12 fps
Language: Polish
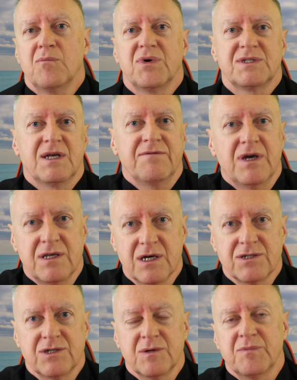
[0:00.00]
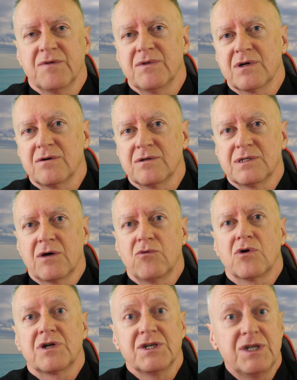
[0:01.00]
postawienia się, pewnego
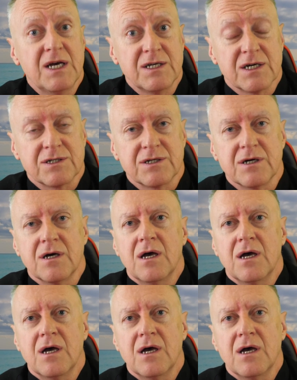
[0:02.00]
rodzaju określenia się.